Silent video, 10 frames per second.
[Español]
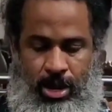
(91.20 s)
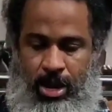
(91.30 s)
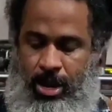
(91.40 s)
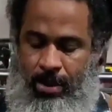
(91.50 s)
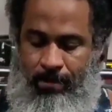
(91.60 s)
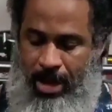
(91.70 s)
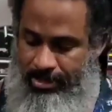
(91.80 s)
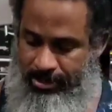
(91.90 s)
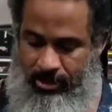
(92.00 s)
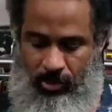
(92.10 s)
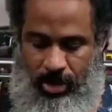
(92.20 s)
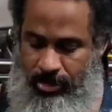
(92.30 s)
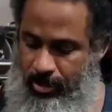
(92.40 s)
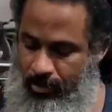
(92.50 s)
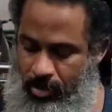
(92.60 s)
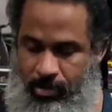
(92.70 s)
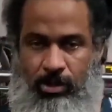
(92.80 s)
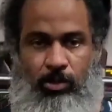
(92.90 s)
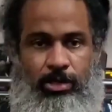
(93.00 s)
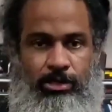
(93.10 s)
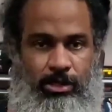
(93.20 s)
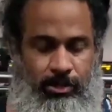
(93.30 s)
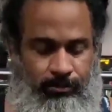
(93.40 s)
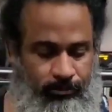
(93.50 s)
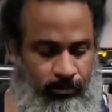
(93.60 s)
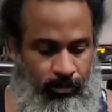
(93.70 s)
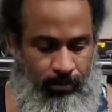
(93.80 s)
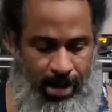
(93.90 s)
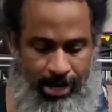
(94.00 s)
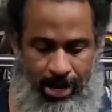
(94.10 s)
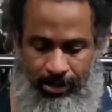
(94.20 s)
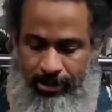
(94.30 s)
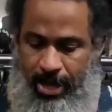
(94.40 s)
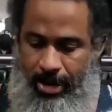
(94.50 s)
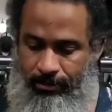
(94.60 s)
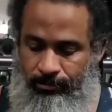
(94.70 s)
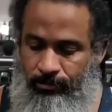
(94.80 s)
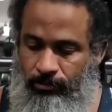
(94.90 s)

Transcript: eh, haciendo este movimiento así para calentar.